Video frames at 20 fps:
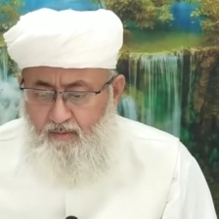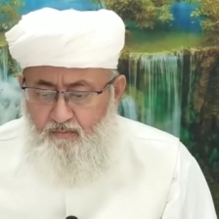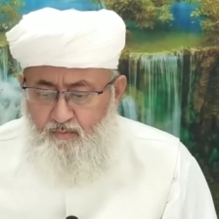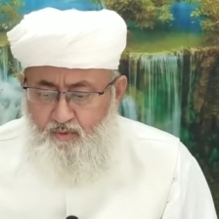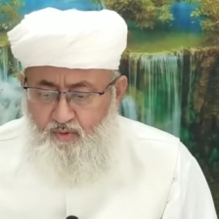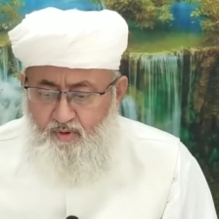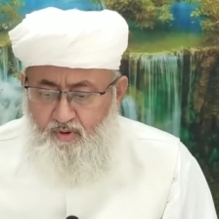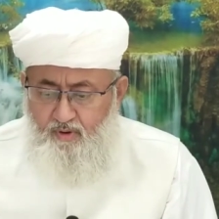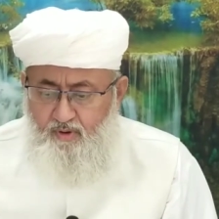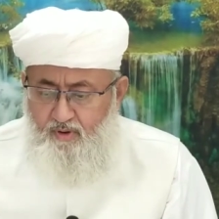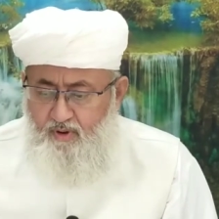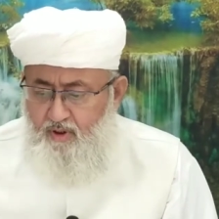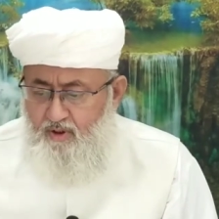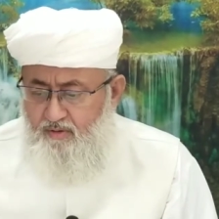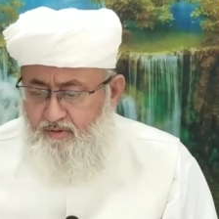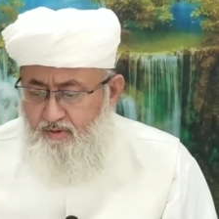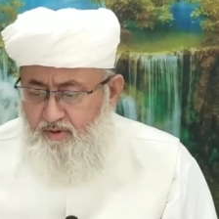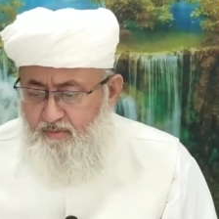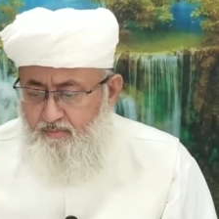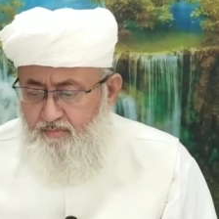الحمد
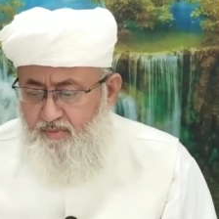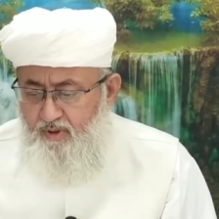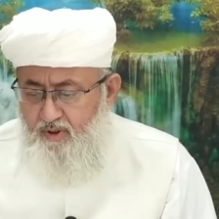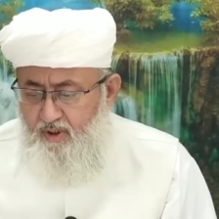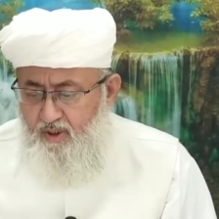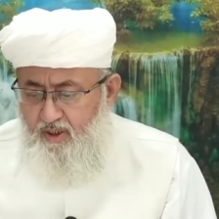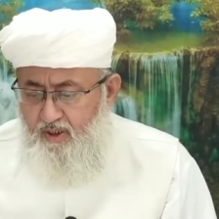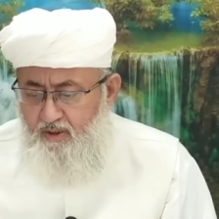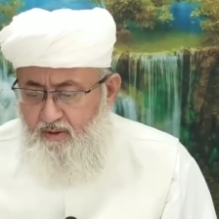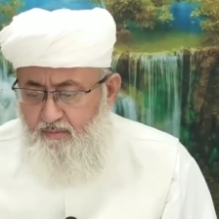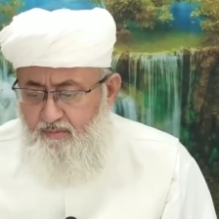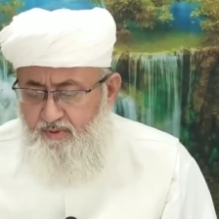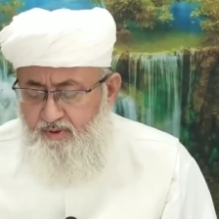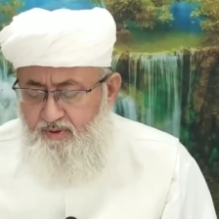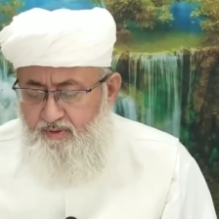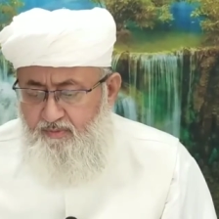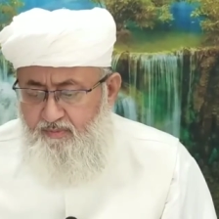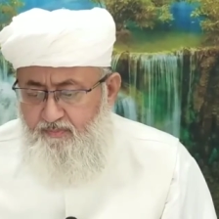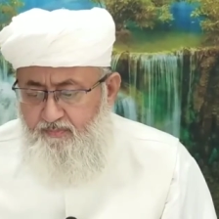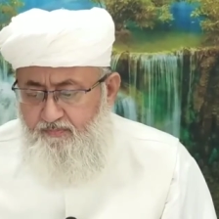لله رب
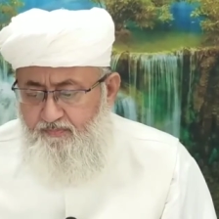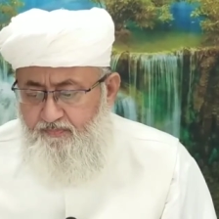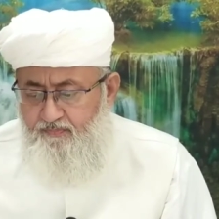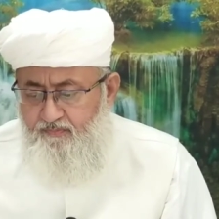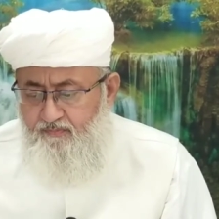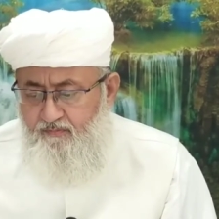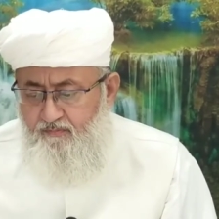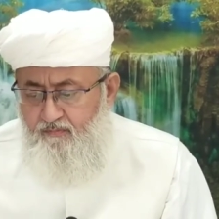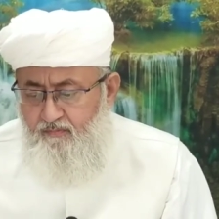العالمين